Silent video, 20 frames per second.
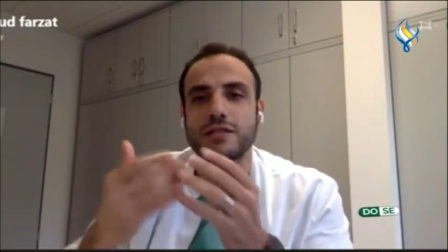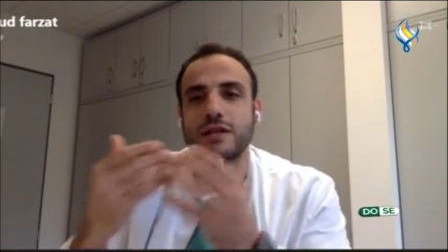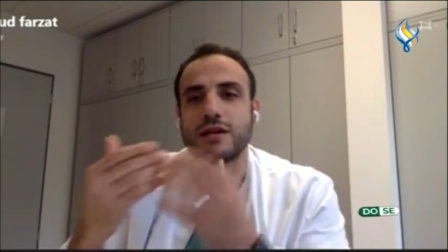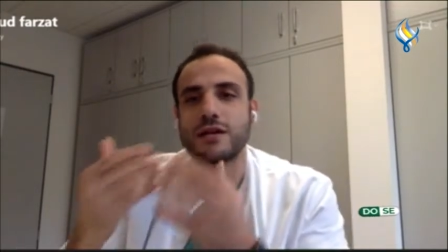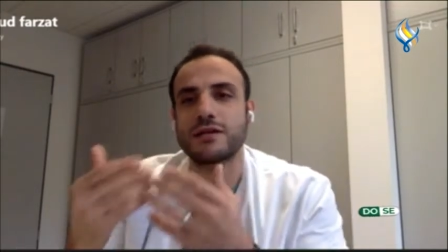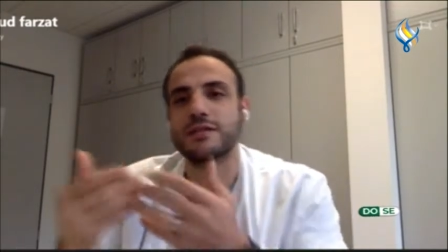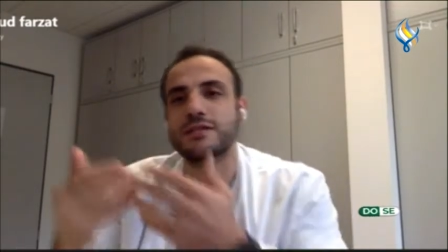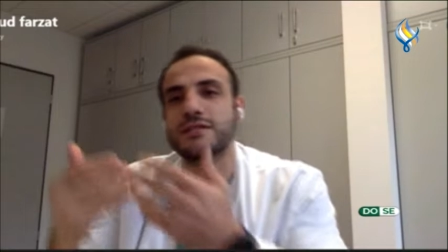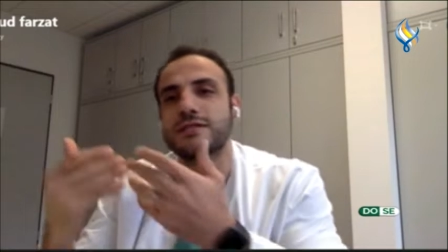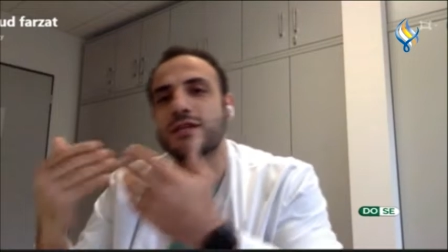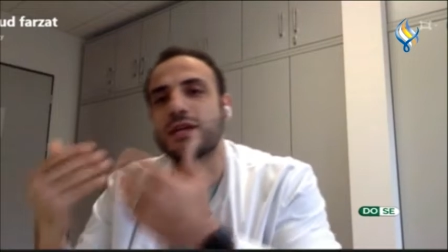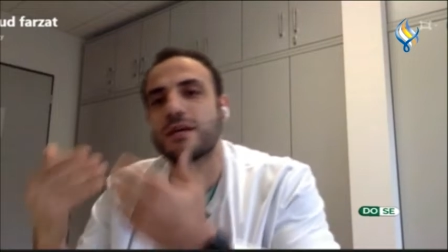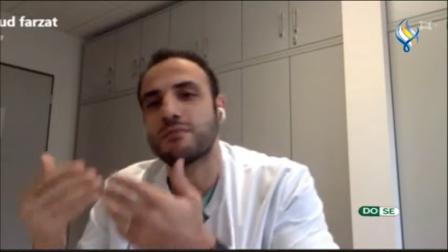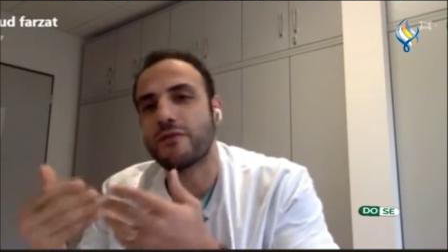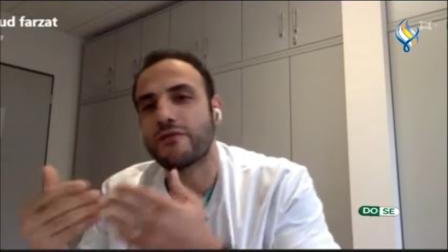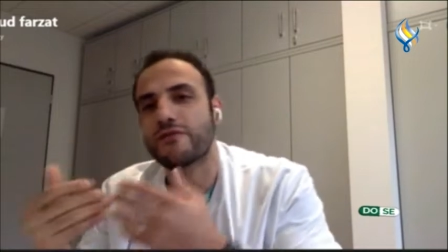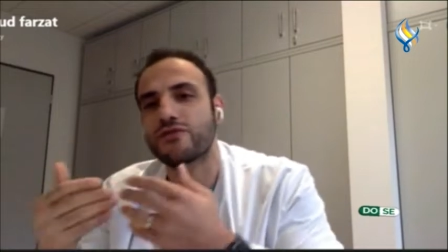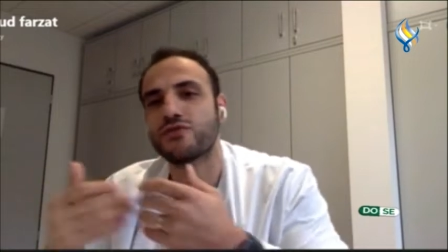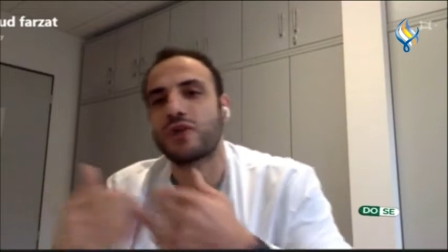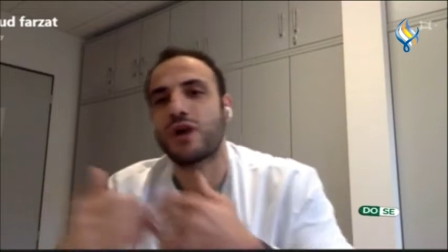التقليديه
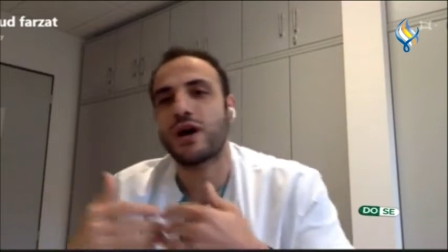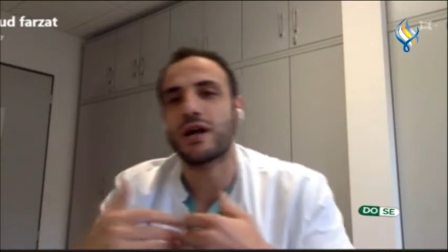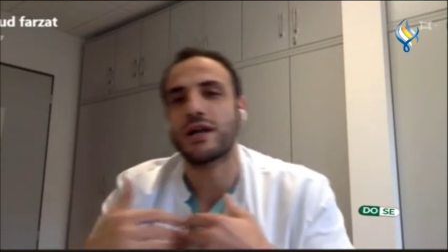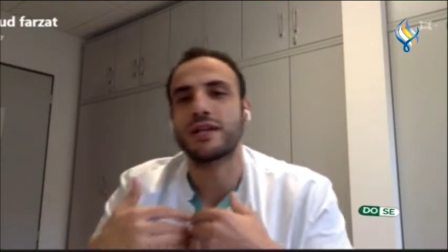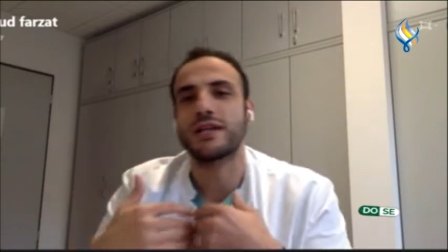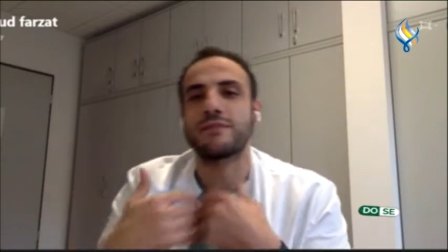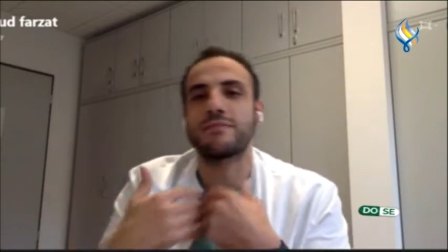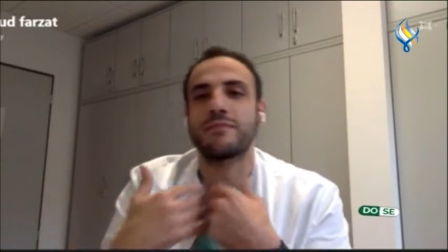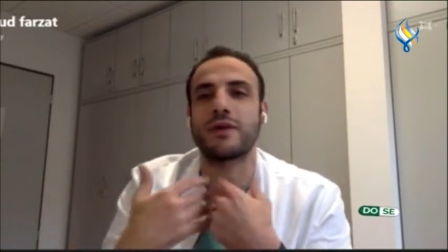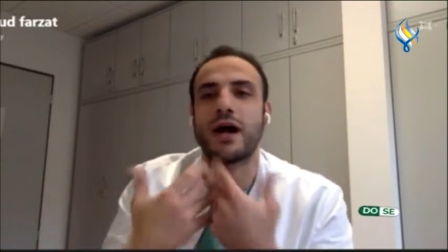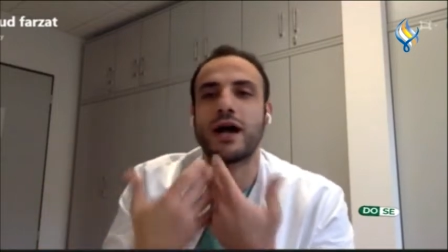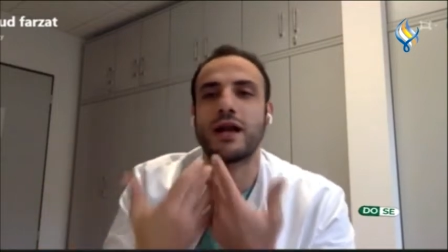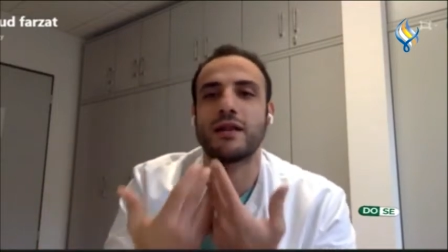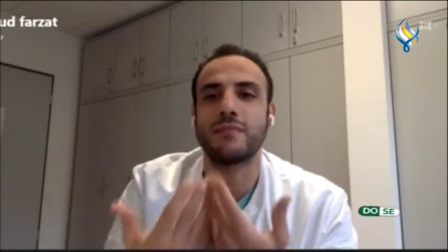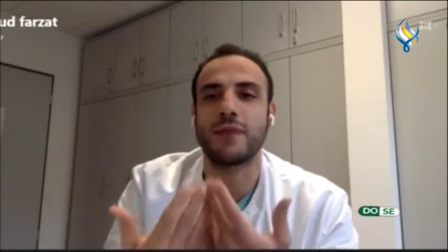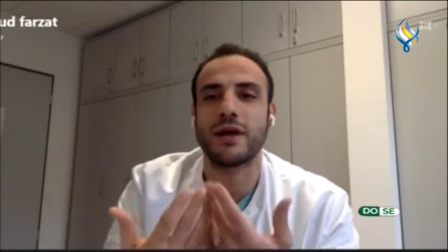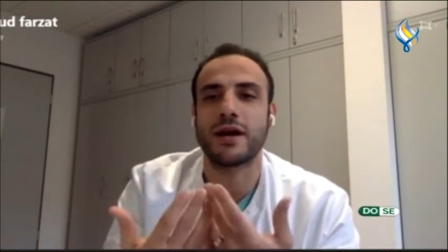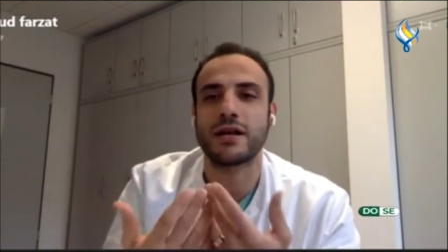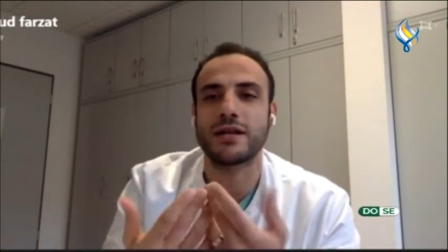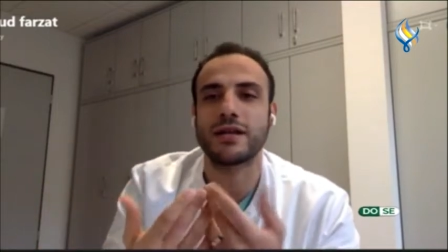المفتوحه اللي
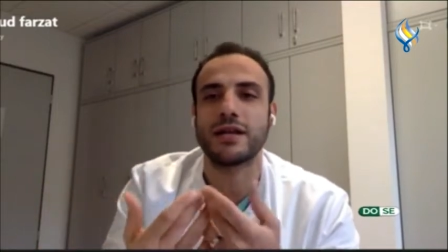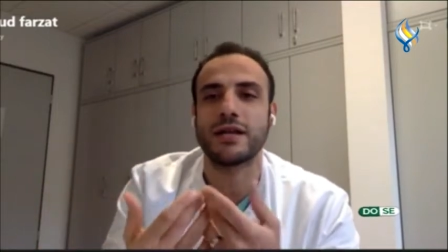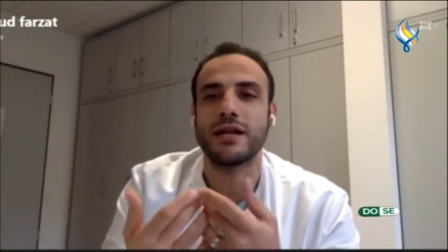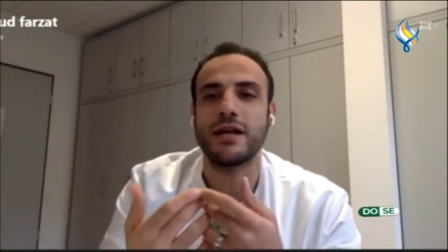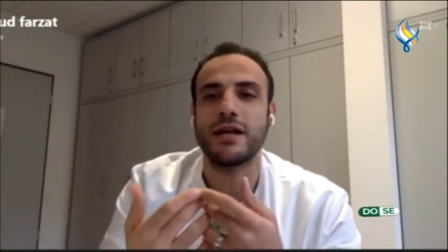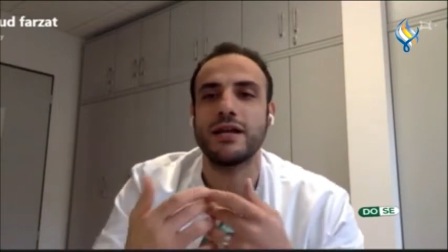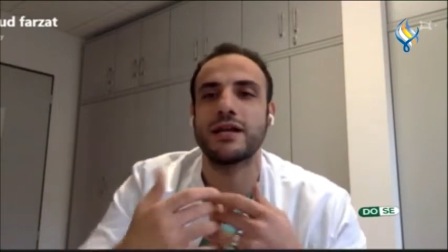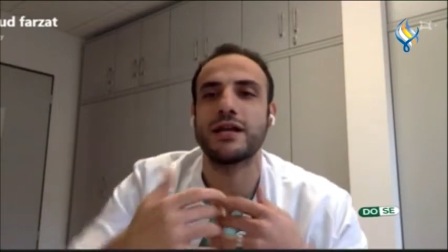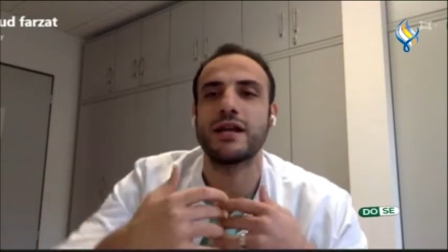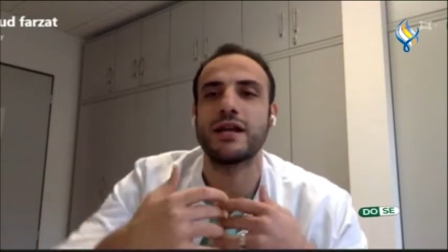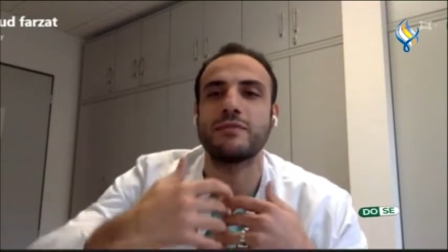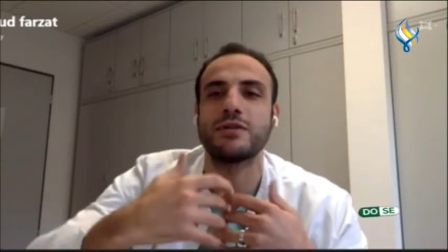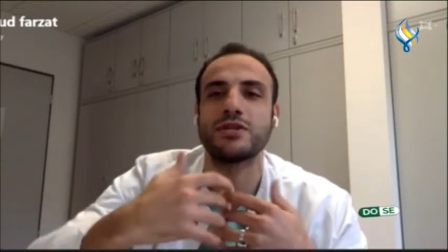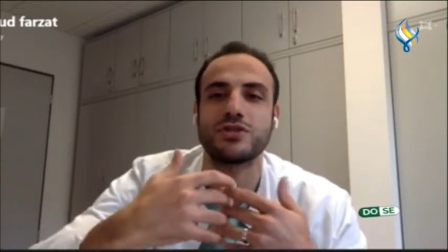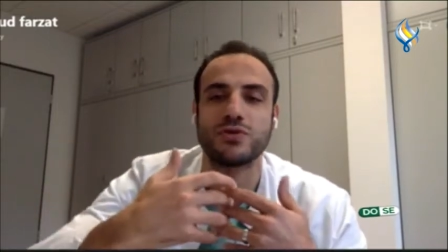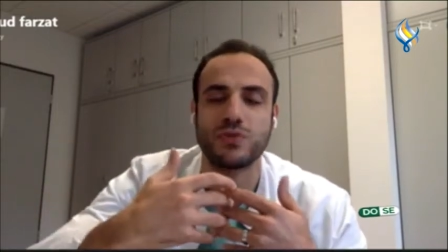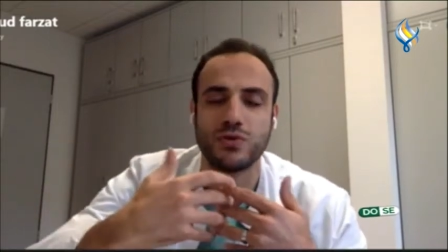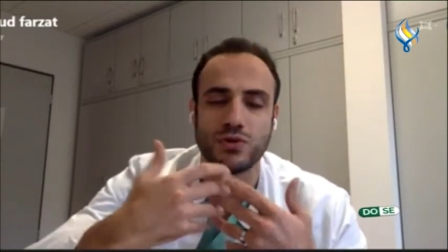محل ما كنا نحن نعمل